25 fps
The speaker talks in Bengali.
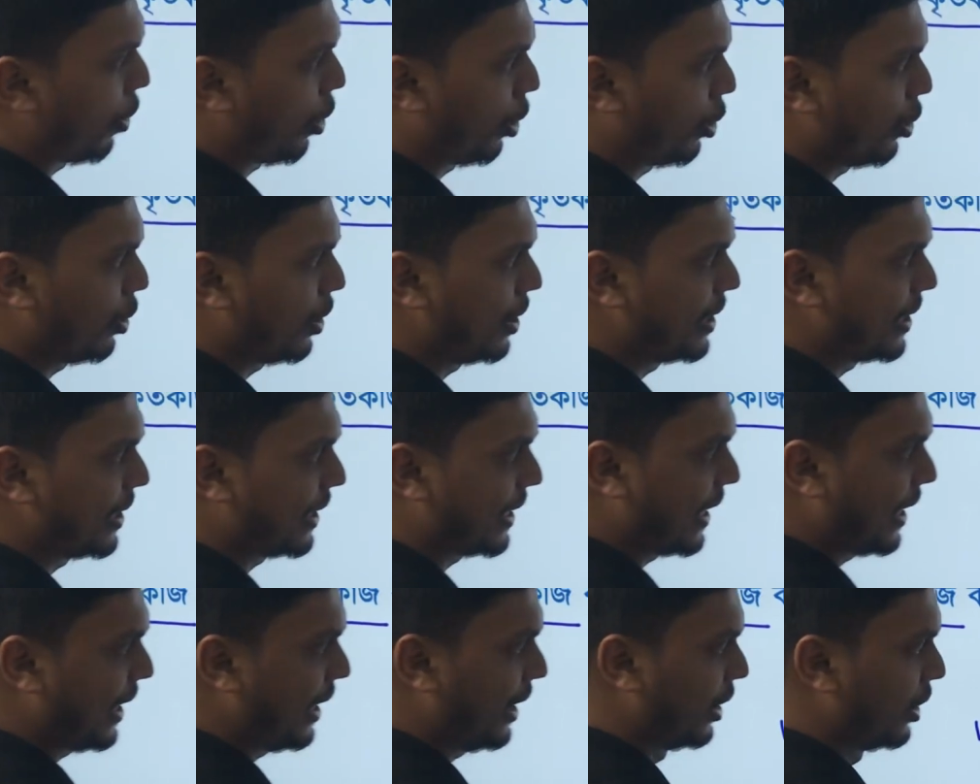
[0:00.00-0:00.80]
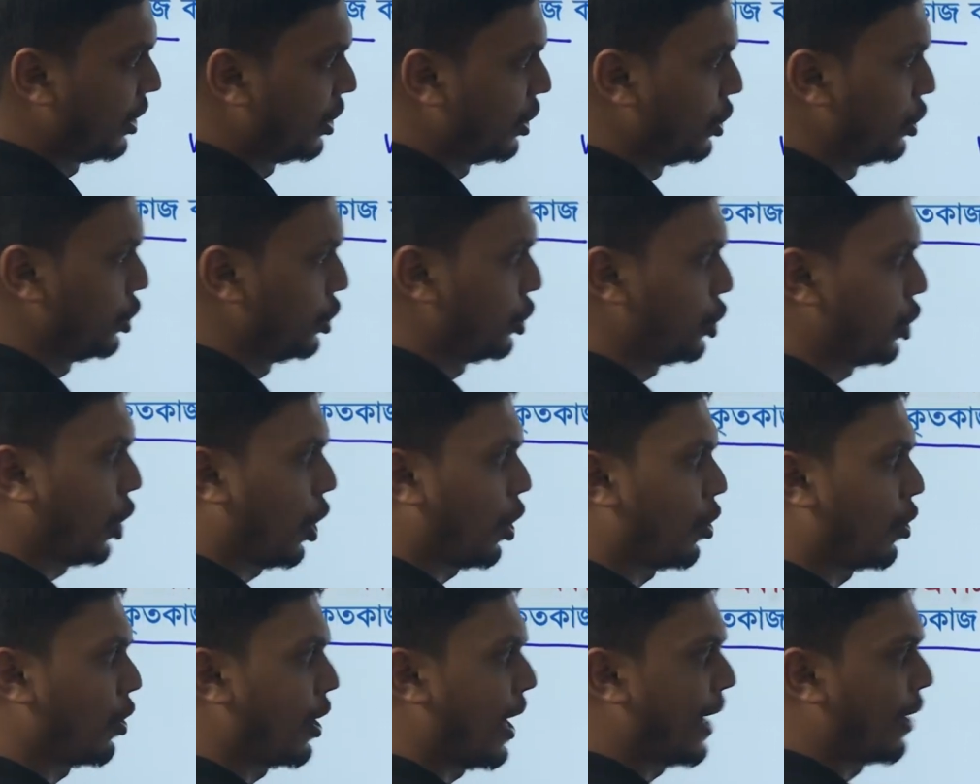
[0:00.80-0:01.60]
ওই দিকে
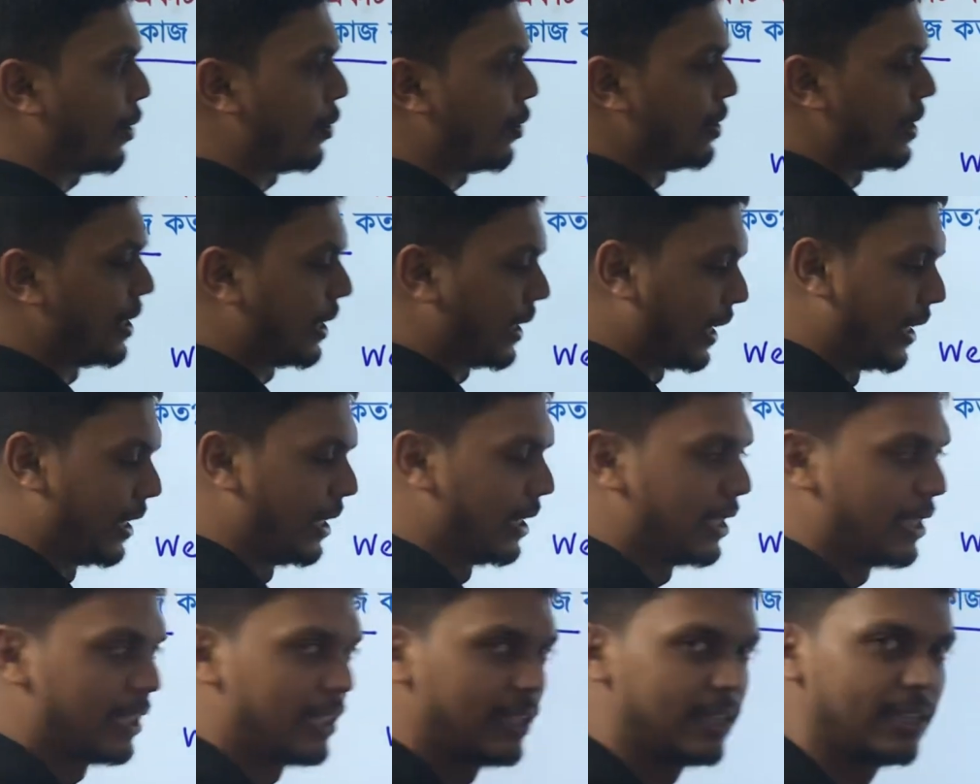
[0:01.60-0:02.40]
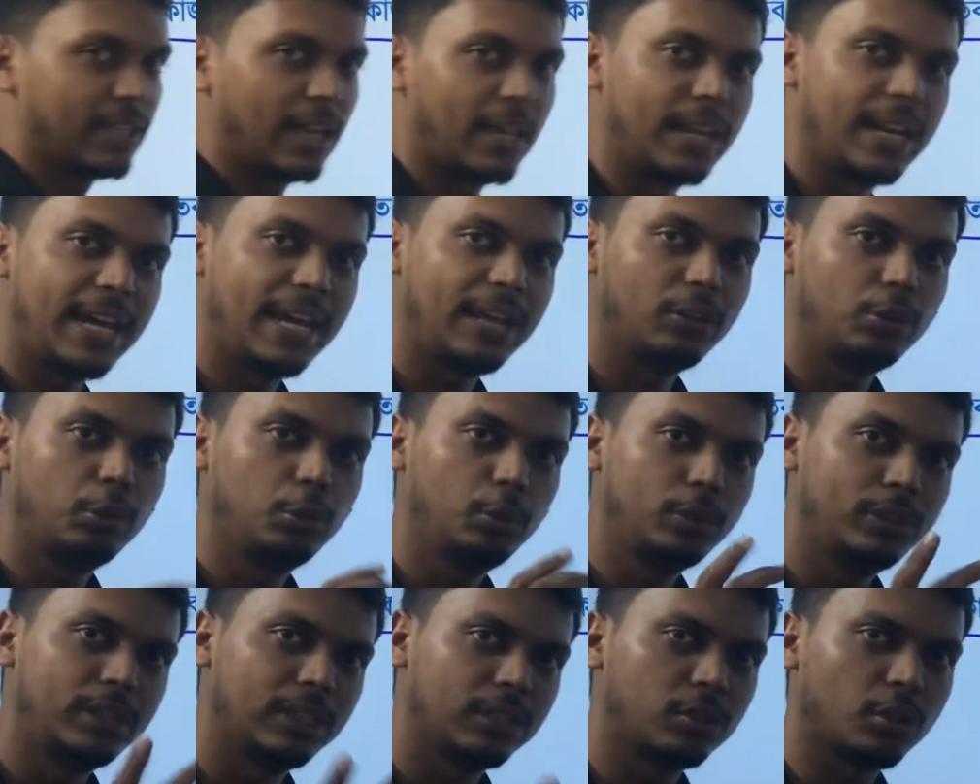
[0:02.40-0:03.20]
স্মরণ একই দিকে তাহলে
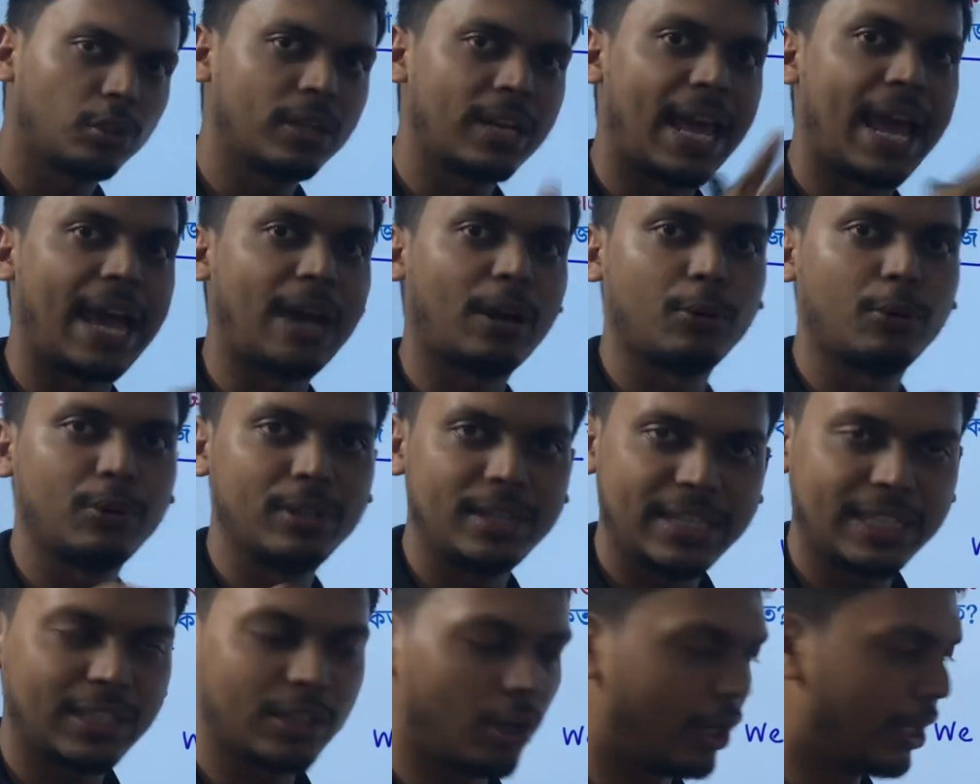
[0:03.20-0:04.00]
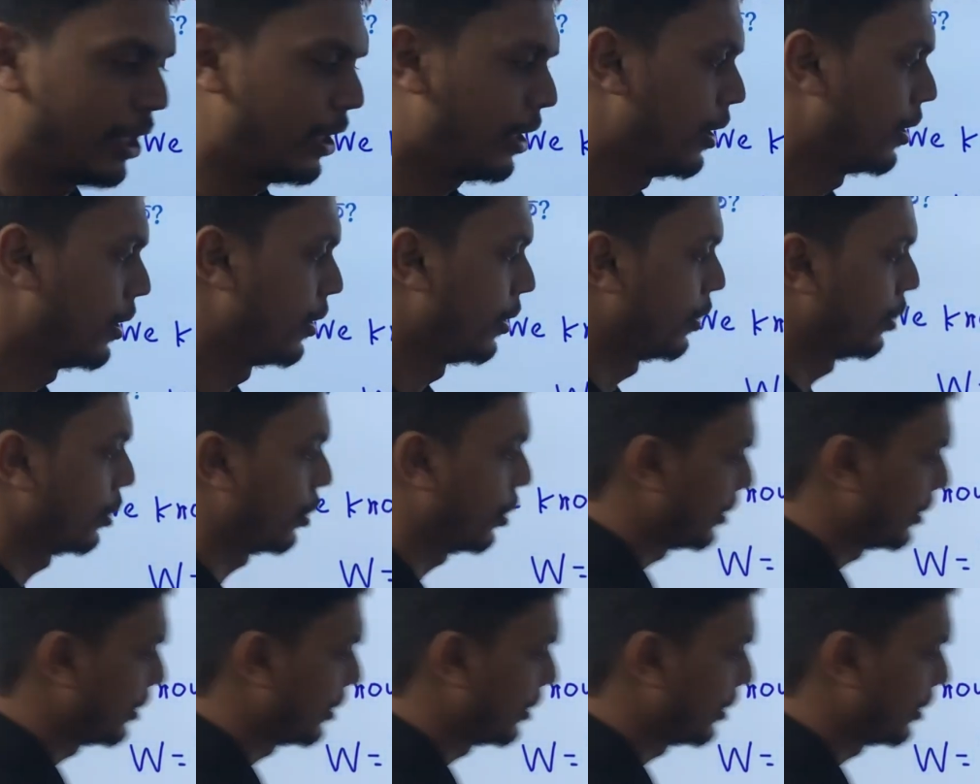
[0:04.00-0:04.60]
দুইটা যখন একই দিকে হয় তখন